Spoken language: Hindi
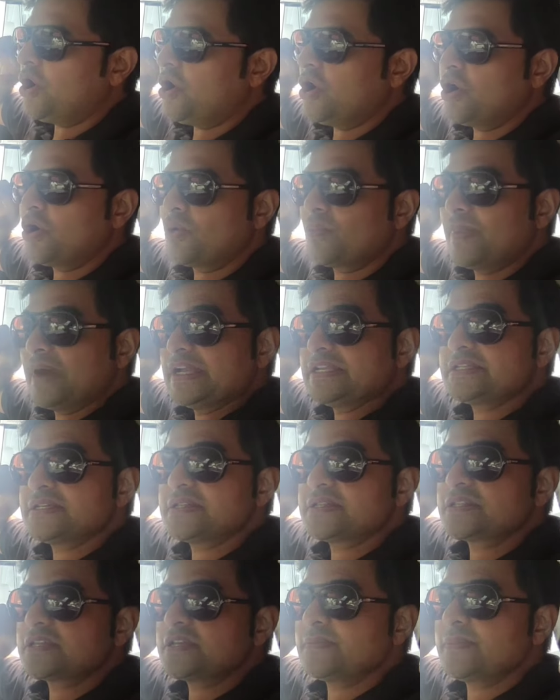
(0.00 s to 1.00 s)
और बाई
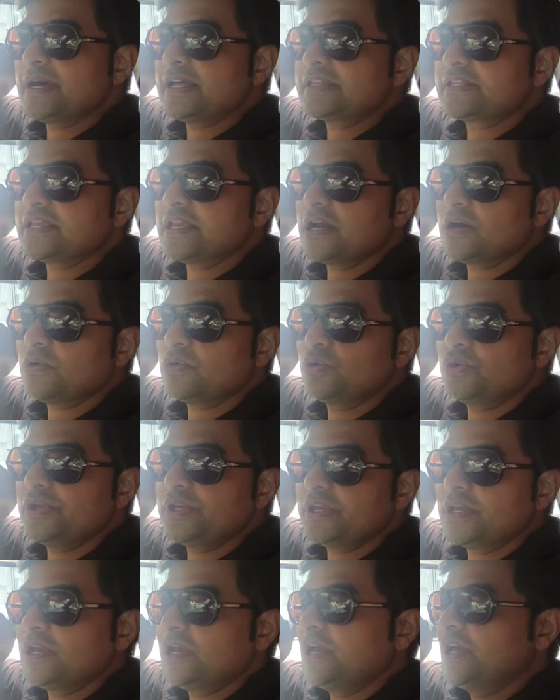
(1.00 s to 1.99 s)
चांस की बात क्या
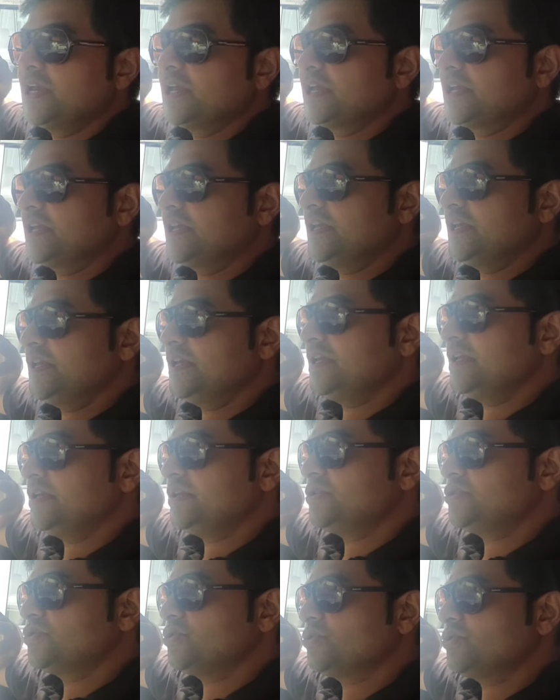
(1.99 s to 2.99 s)
हुई कि
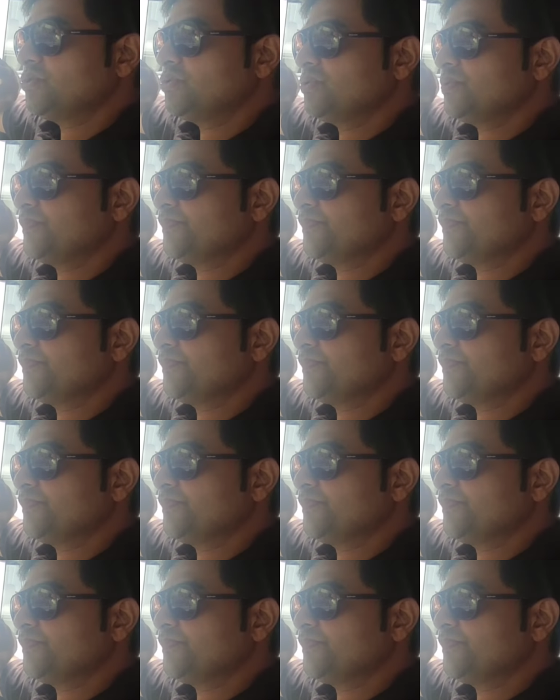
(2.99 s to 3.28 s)
जो